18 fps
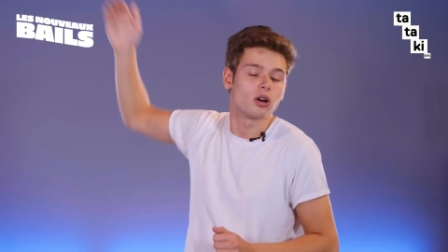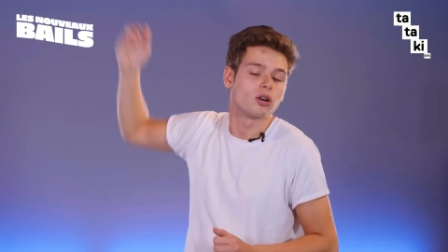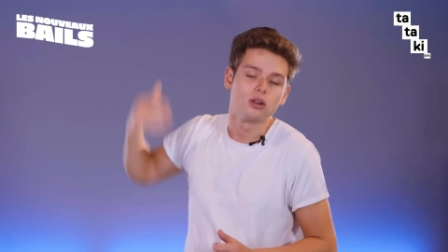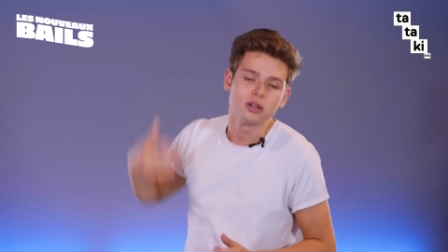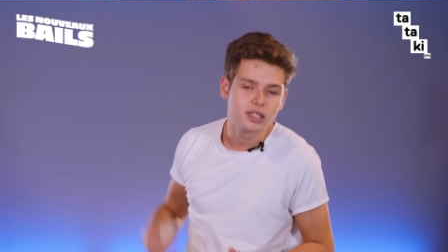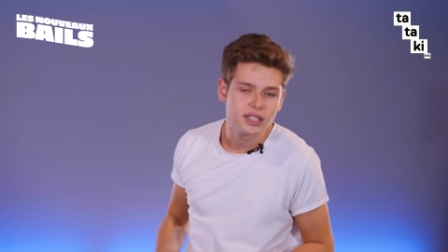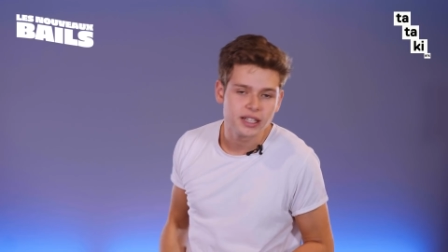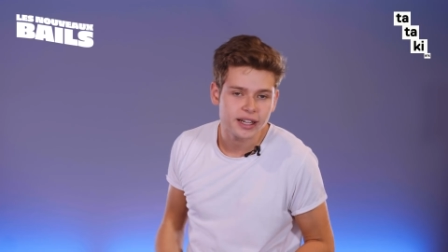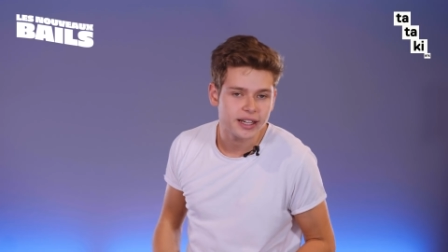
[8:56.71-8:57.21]
Alors
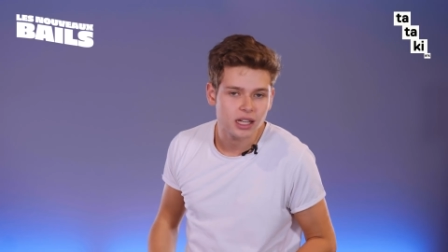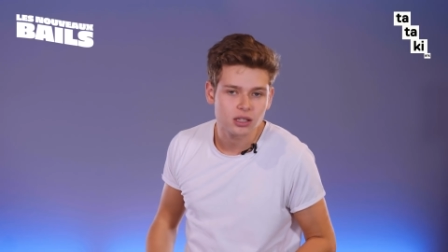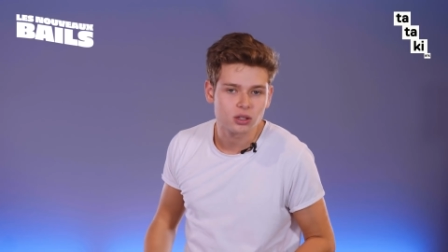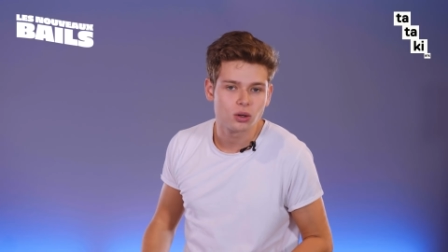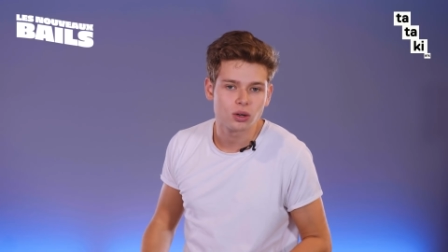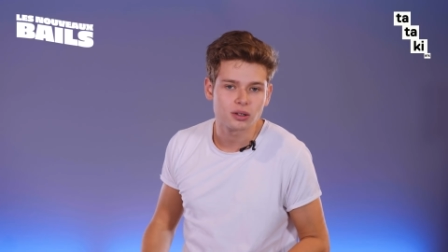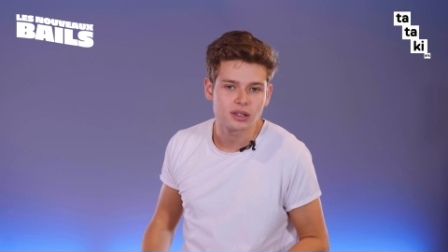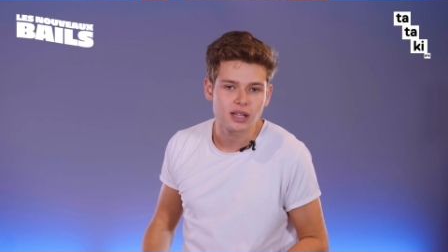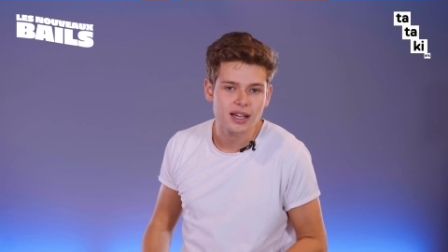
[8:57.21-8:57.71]
que s'ils regardent
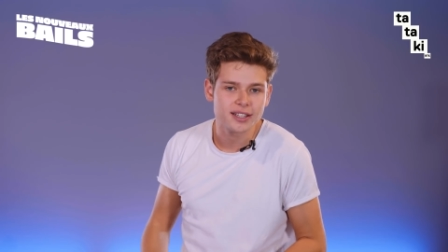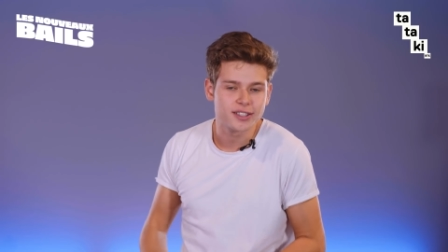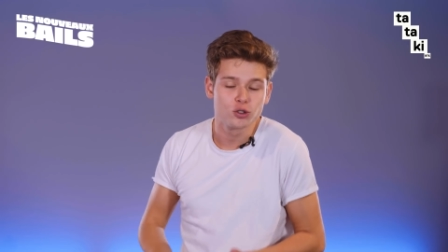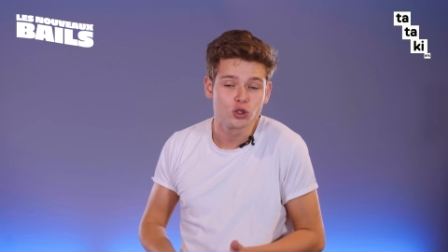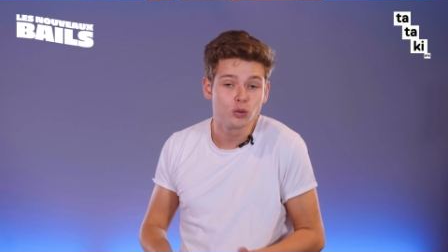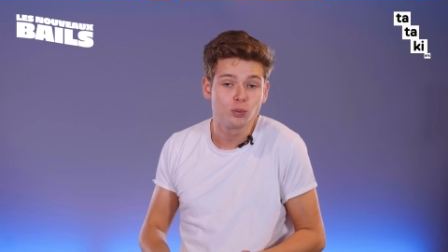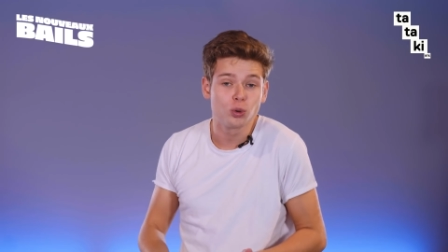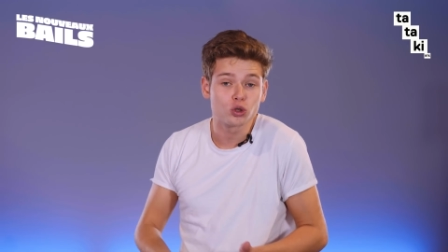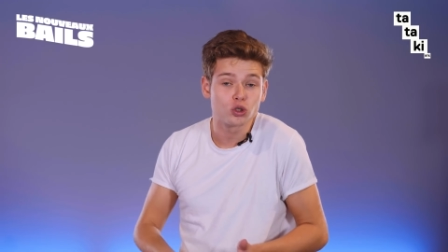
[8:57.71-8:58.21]
Colanta,
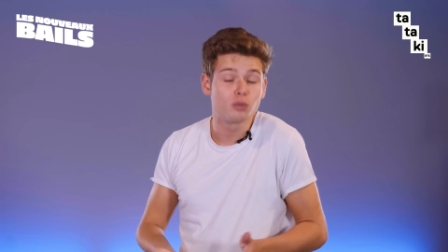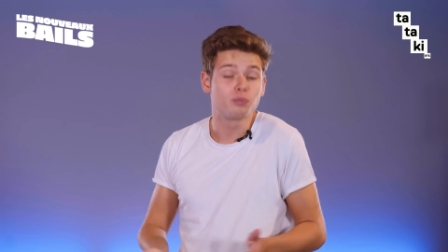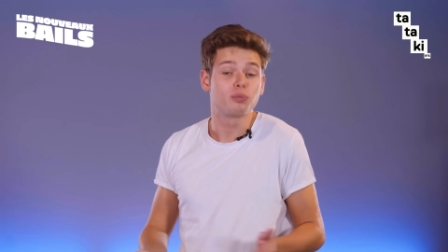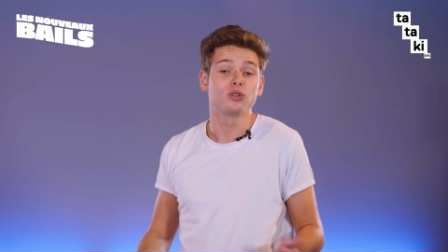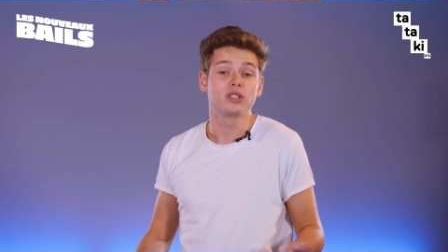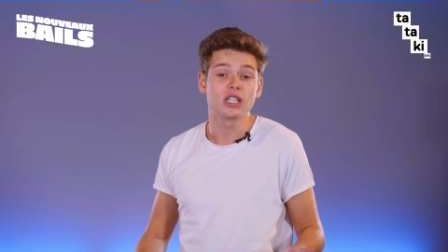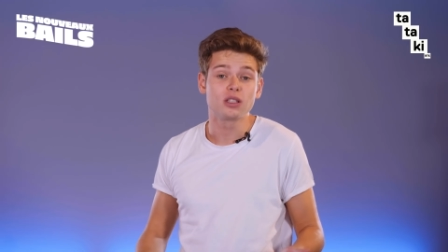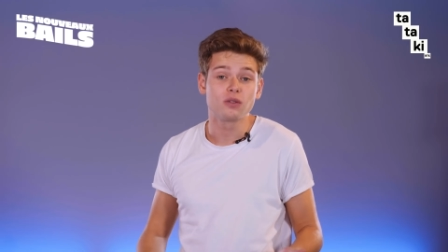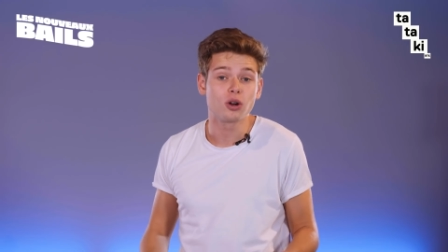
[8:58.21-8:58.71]
c'est juste pour se
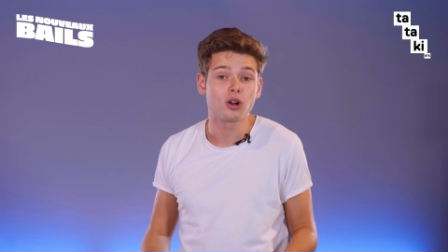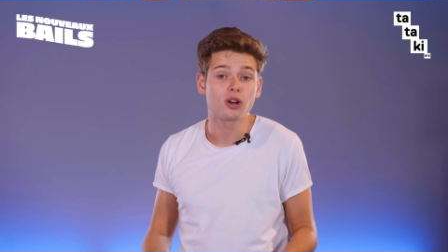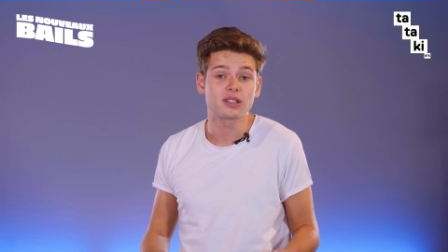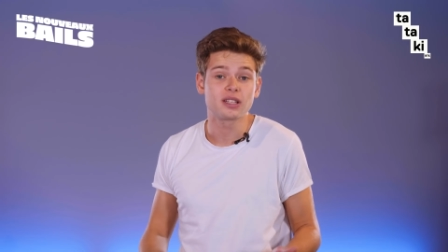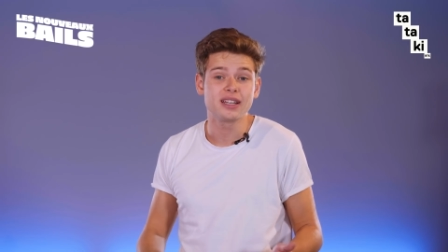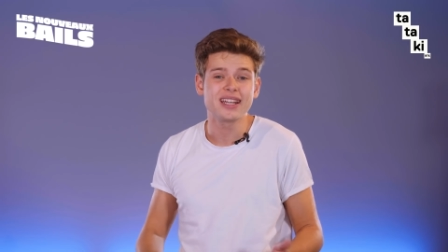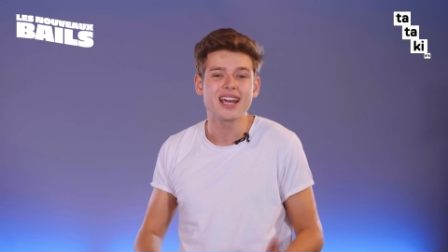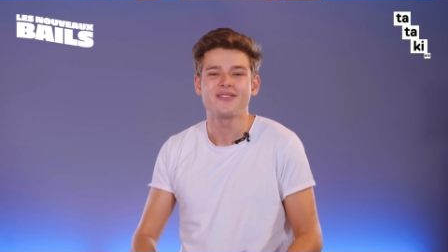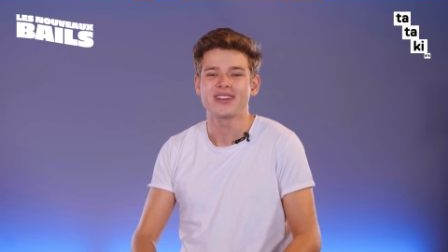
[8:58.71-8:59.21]
poser devant
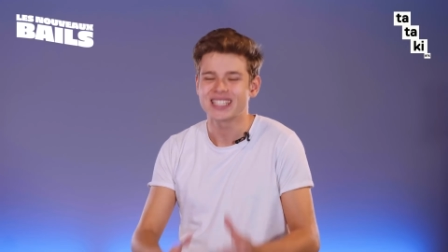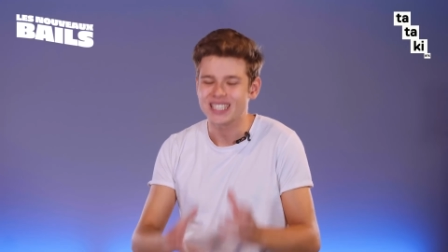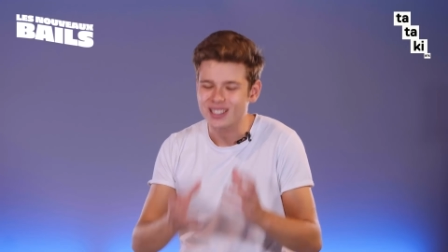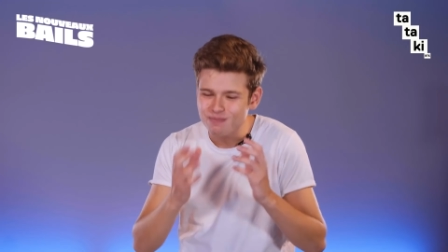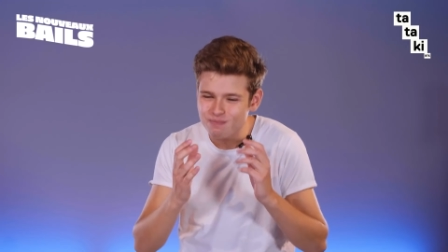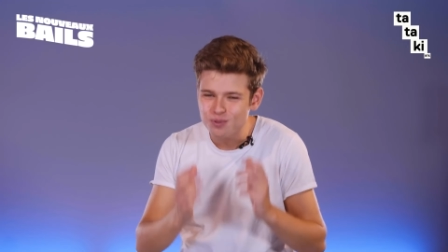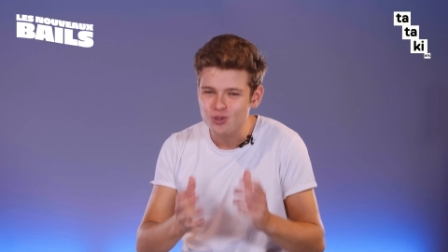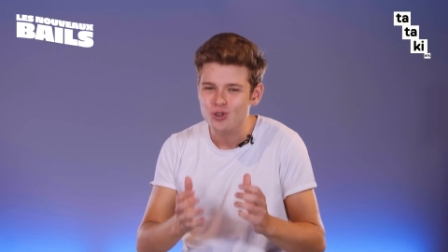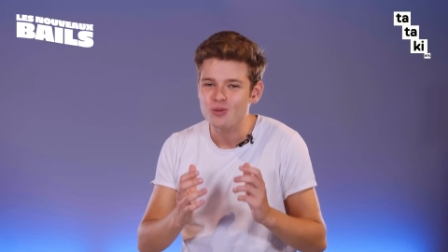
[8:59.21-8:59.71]
leur télé avec
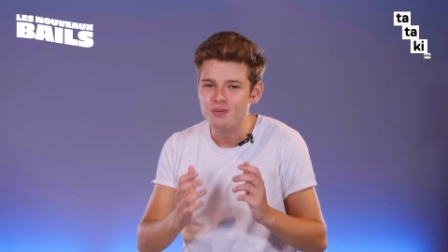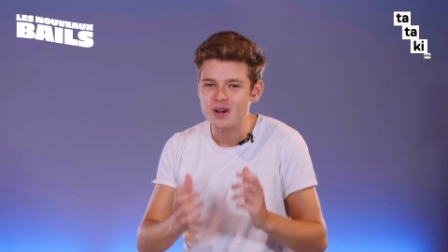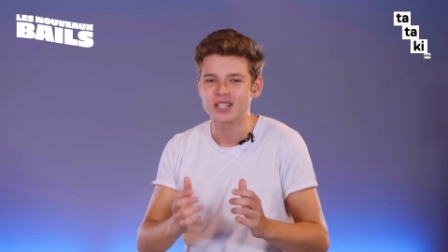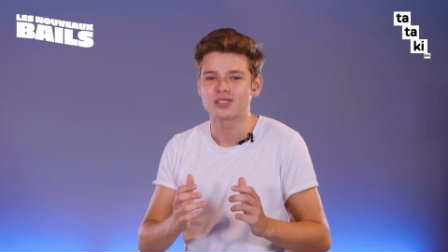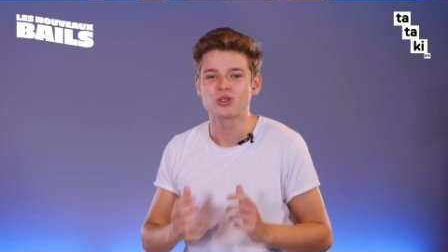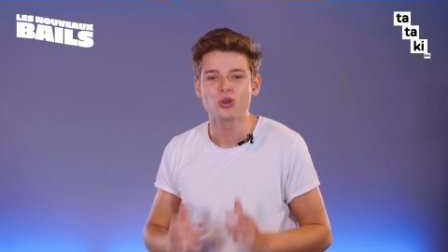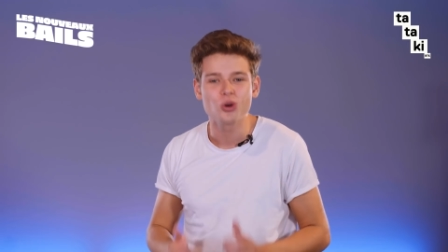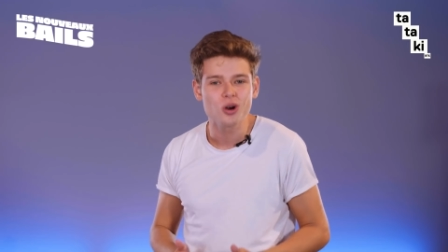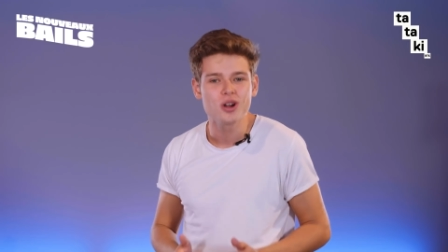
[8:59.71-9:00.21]
un bon
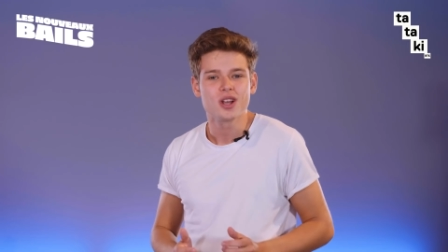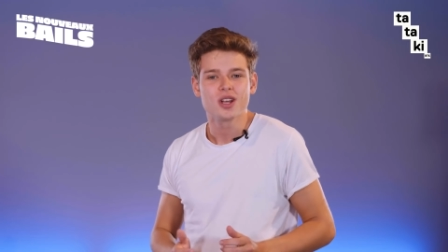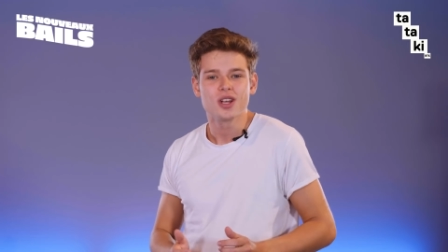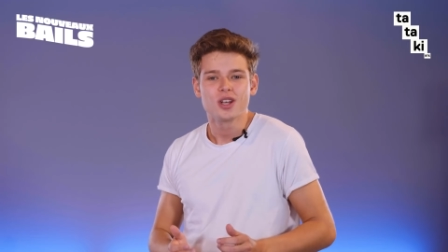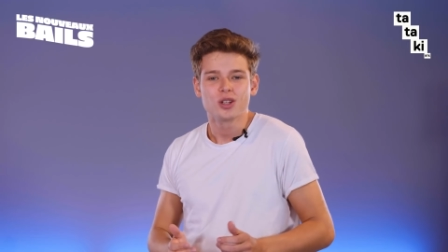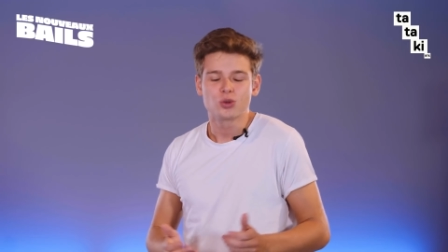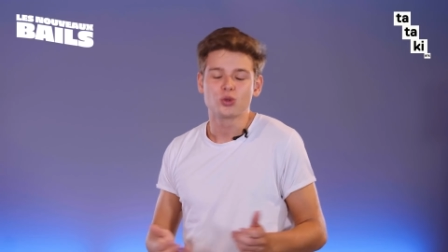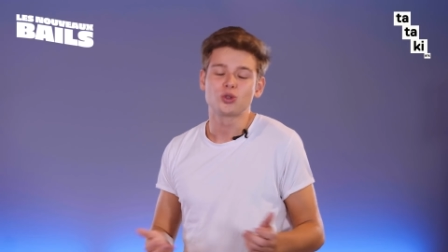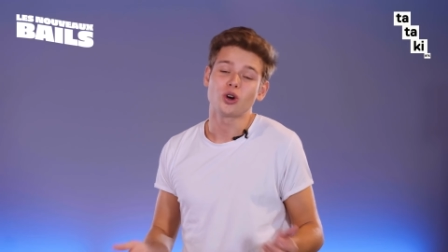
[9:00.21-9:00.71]
McDo
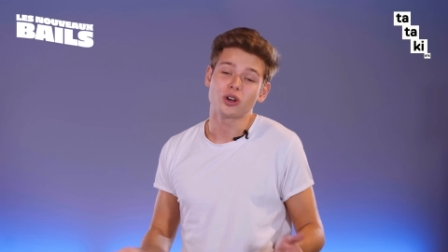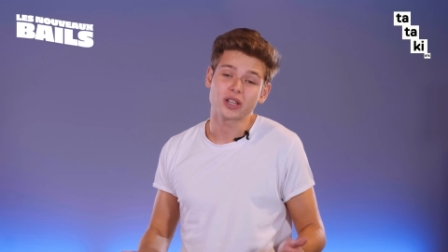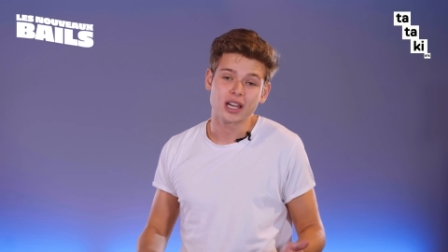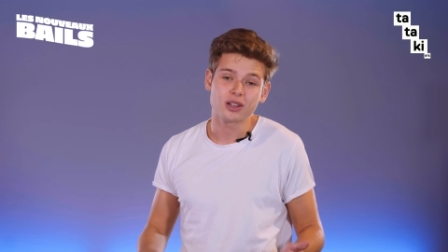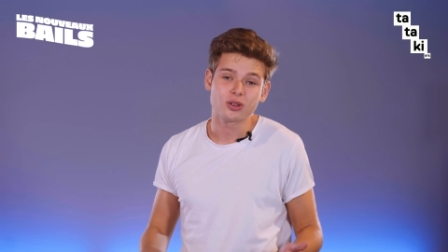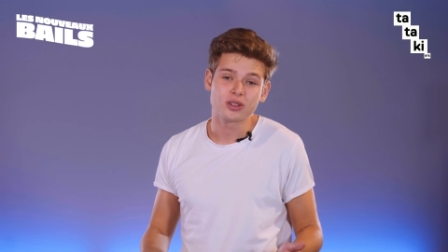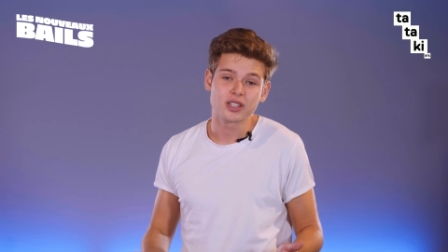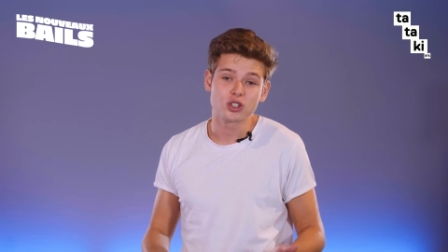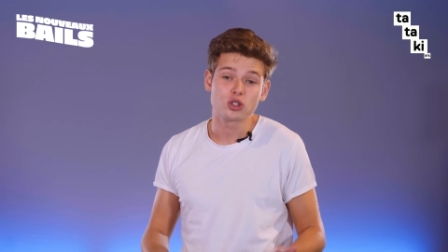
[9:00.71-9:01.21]
tout en
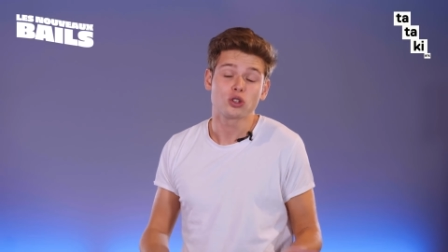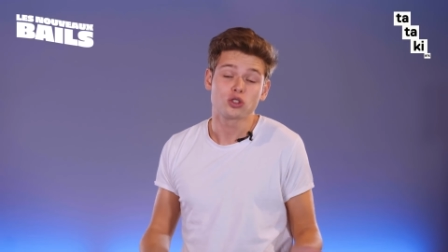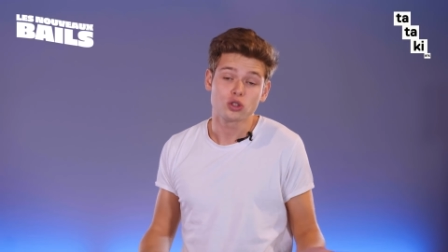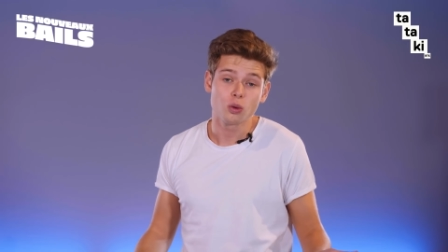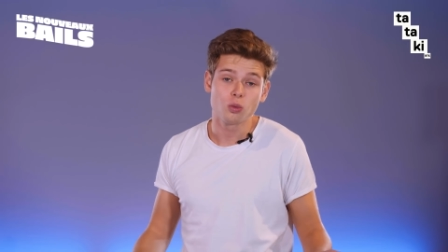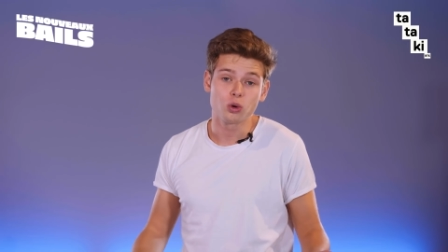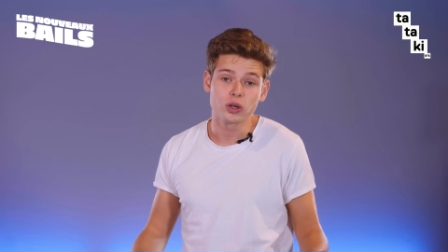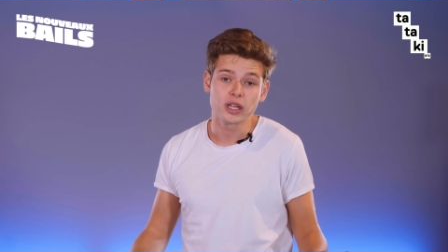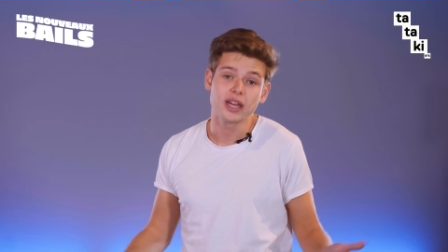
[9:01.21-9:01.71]
regardant des gens
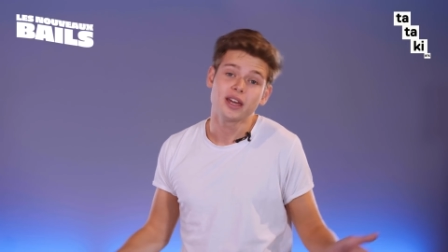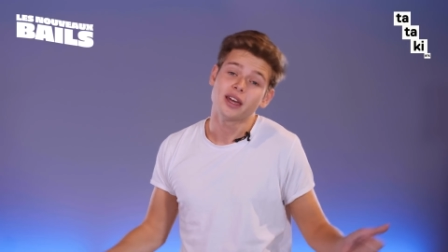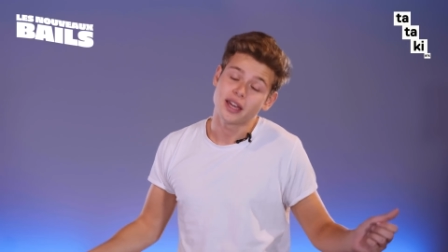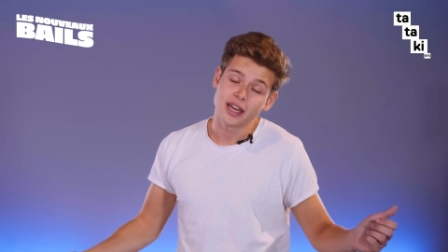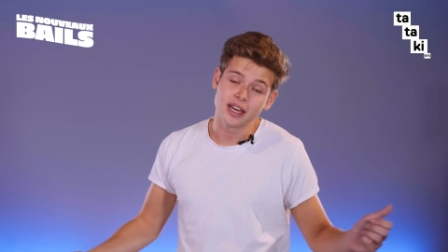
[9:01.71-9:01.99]
s'embrouiller